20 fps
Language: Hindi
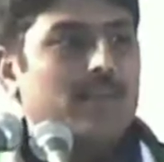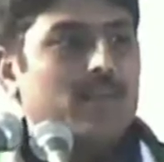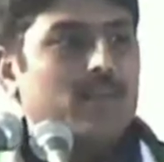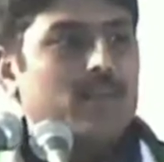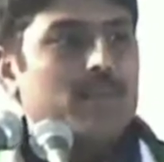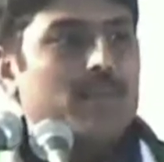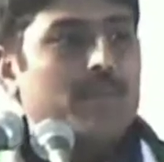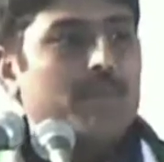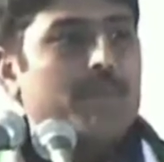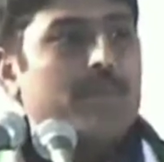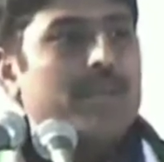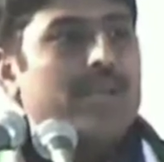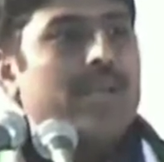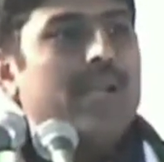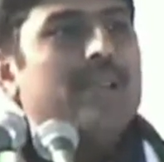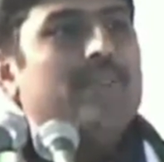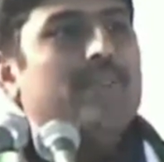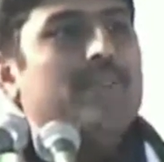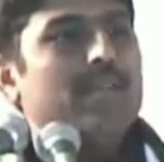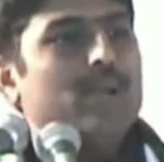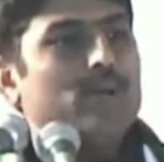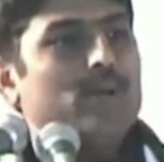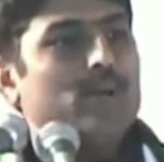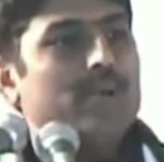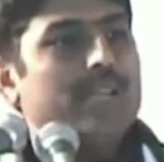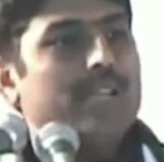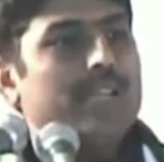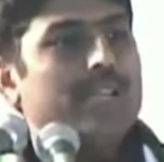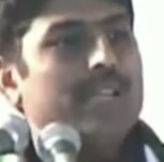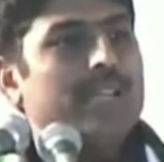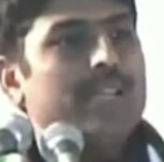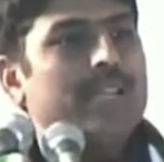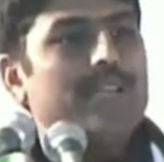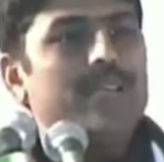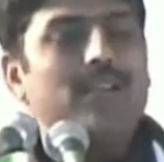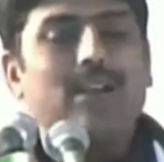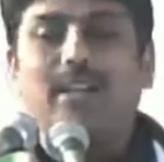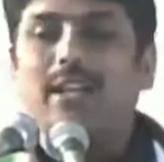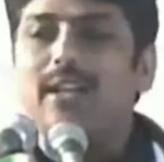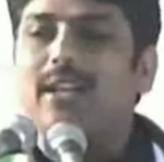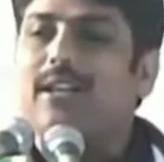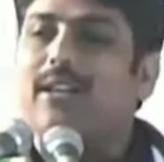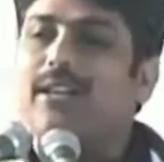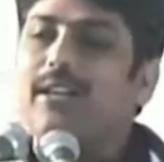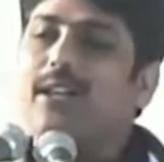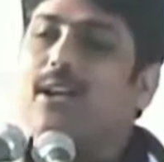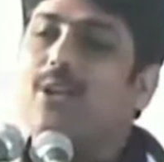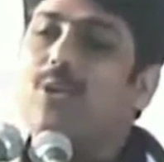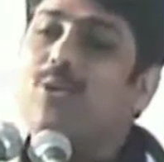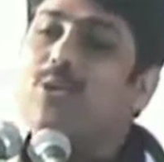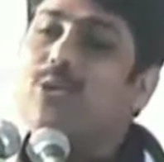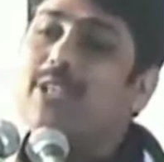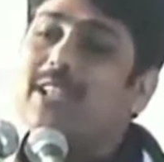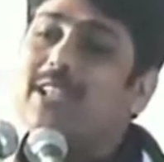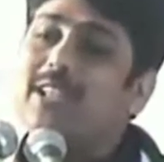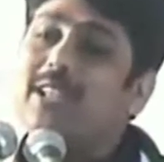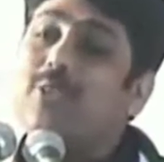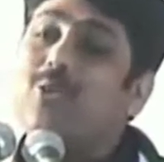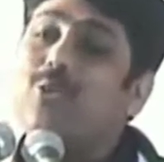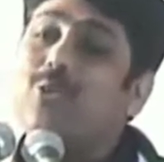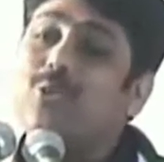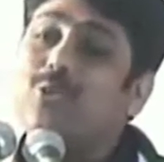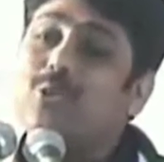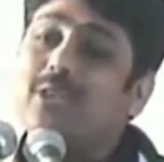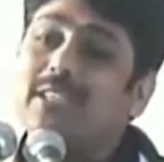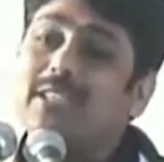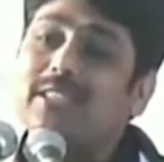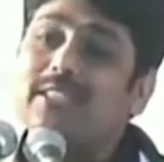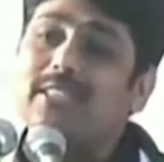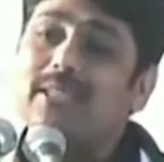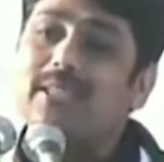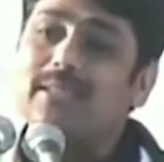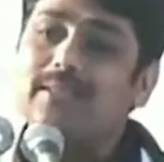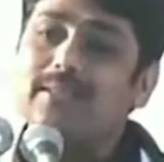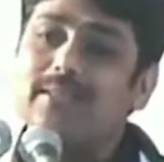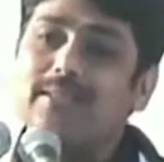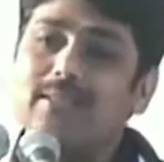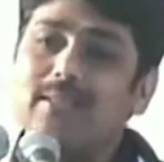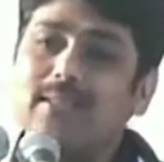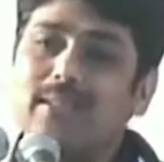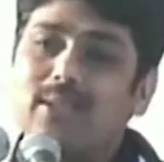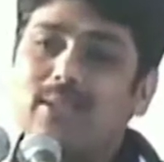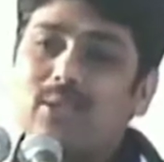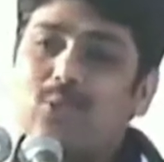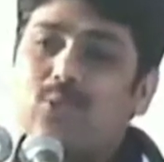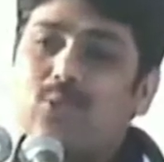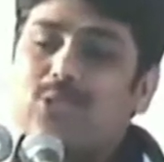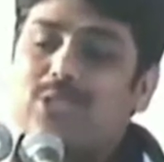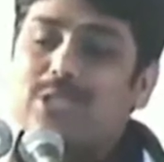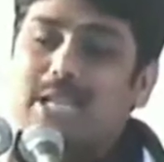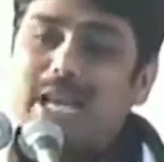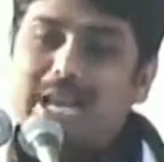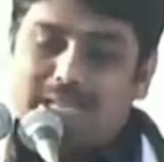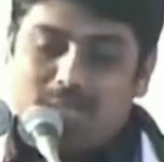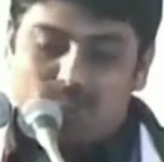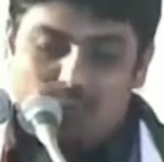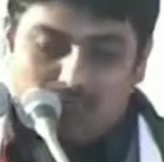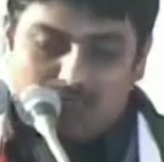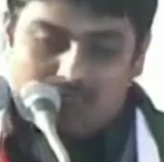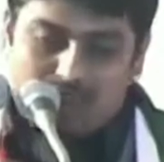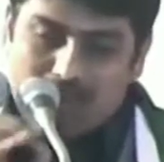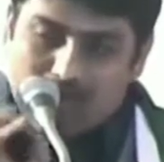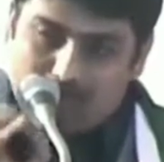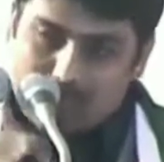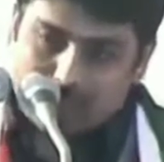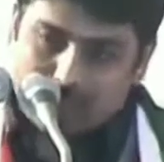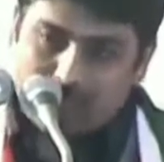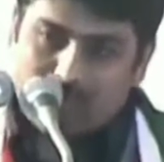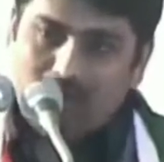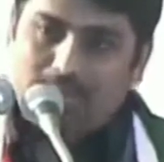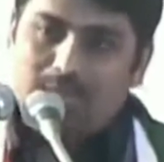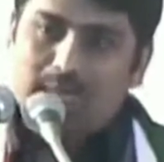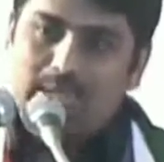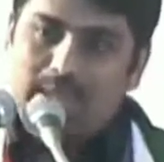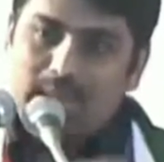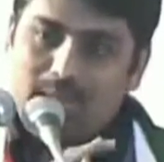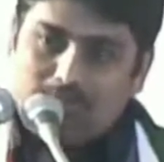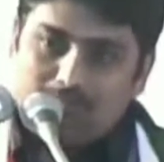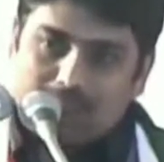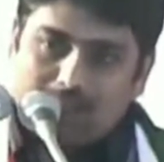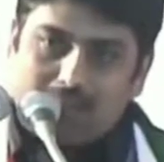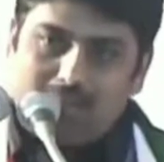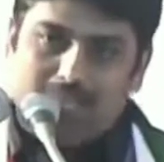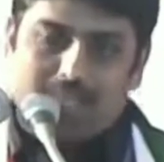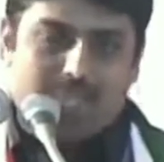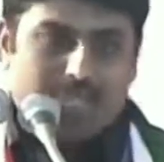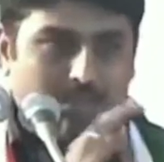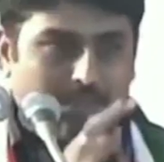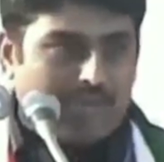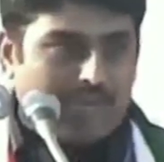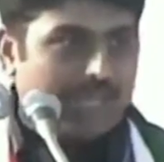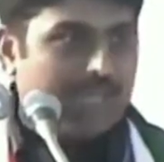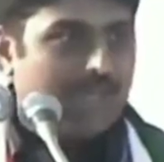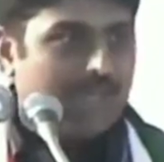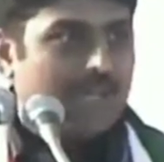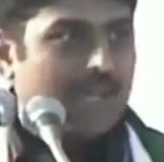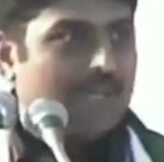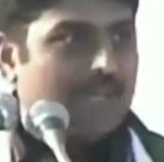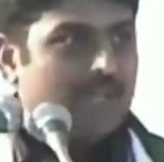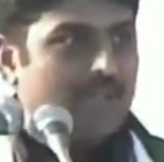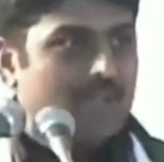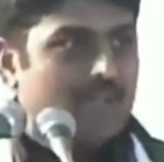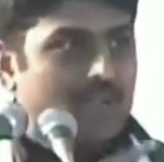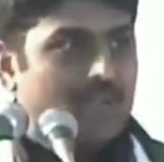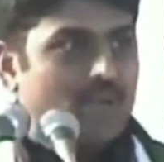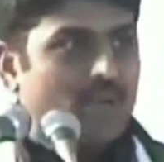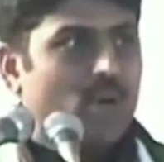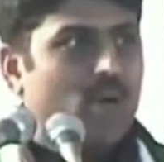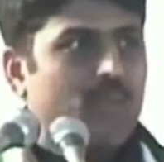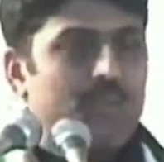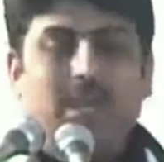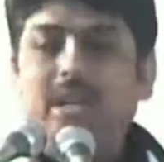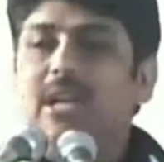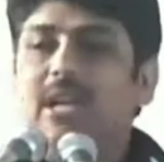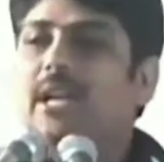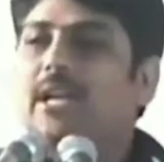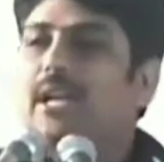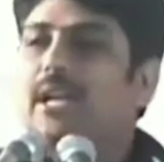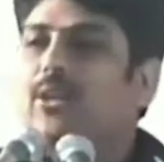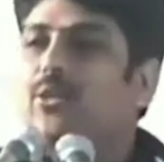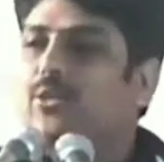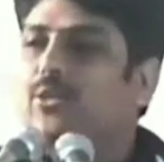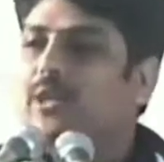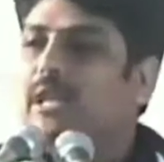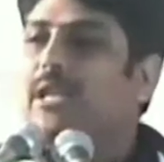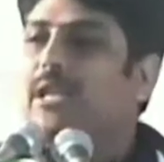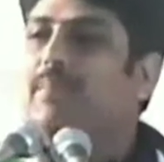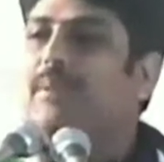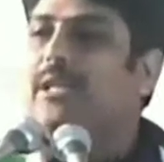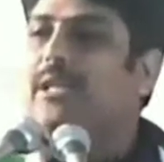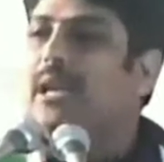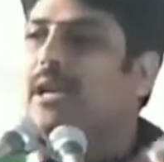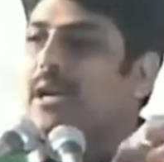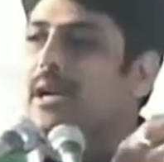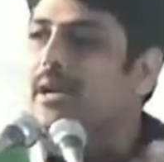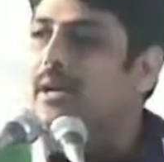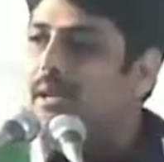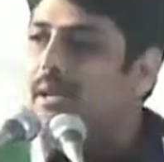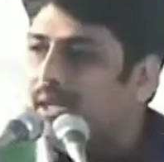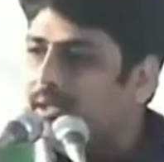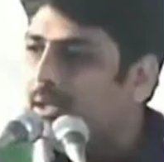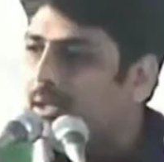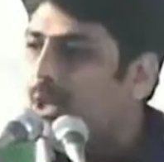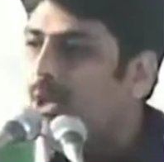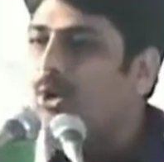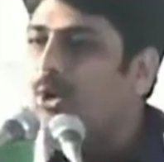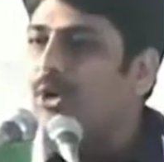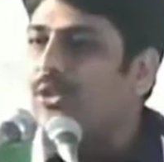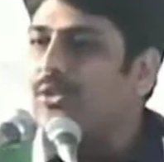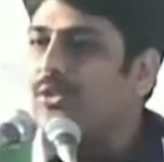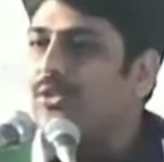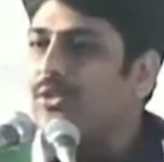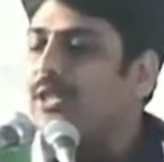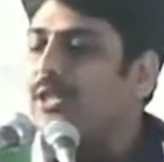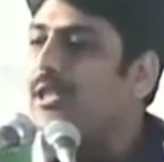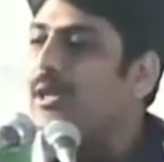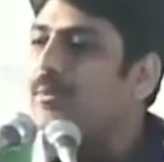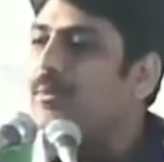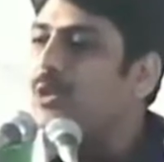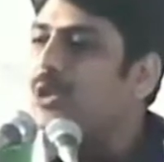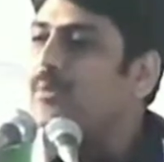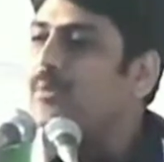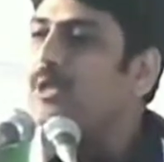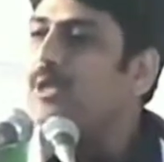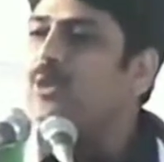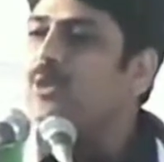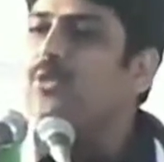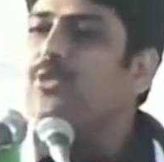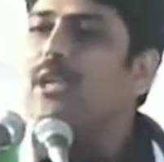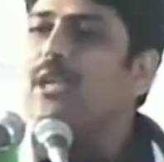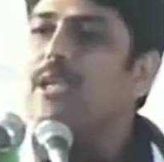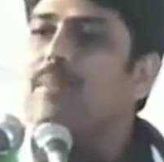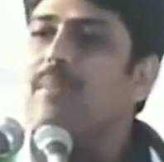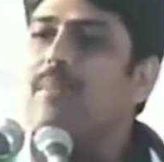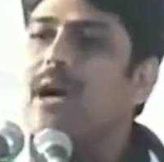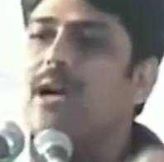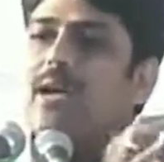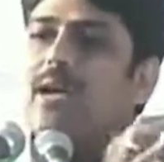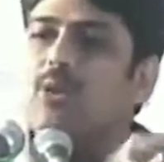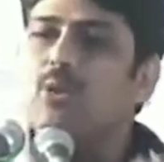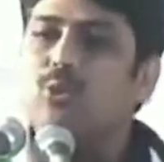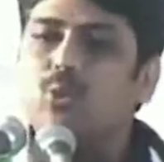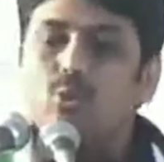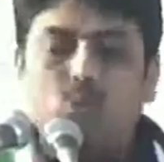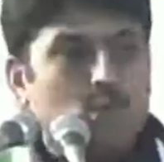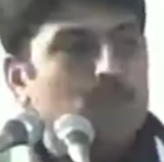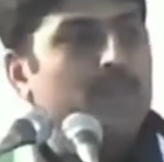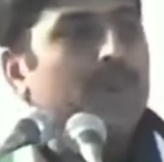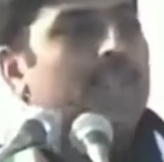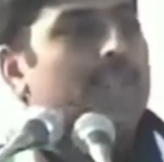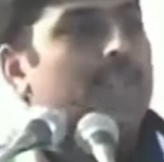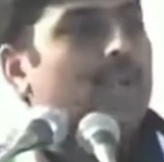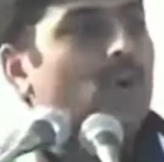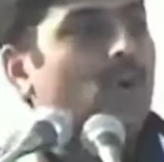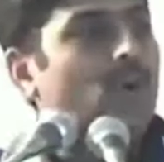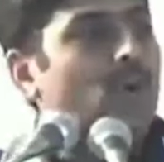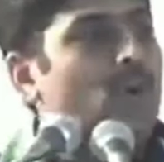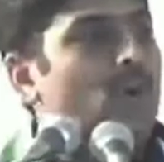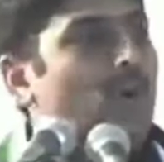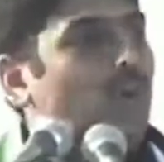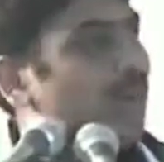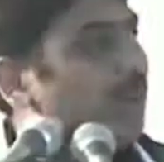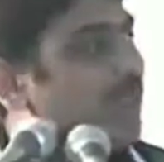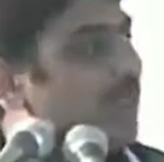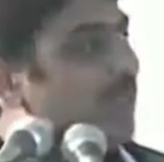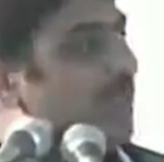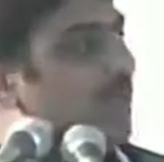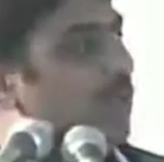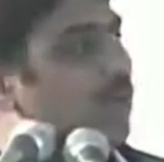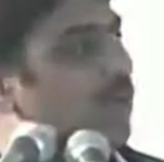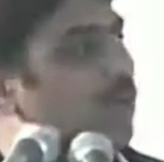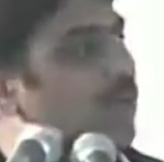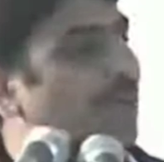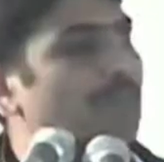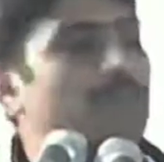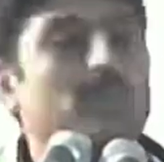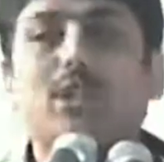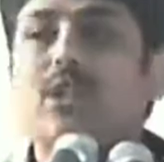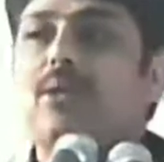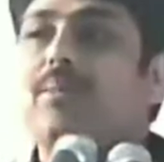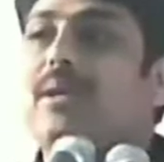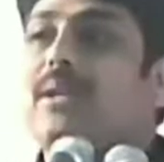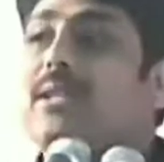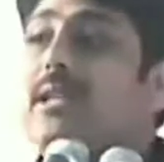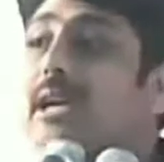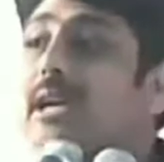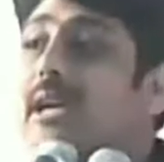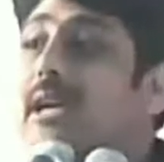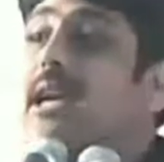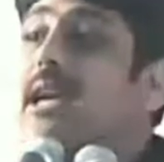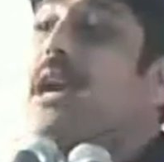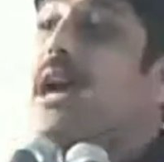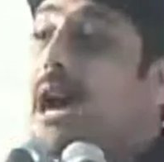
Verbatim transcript: मुझे पीड़ा इसलिए हुई कि कहने वाला लड़का खुद एक हिंदुस्तानी था जो सारी उम्र यहां पला यहां बड़ा इसकी माटी में राज इसकी शिराओं में हिंदुस्तानी पिता का रक्त और जिसकी धमनियों में हिंदुस्तानी मां का दूध बहता हो वो किसी दूसरे मुल्क में जाके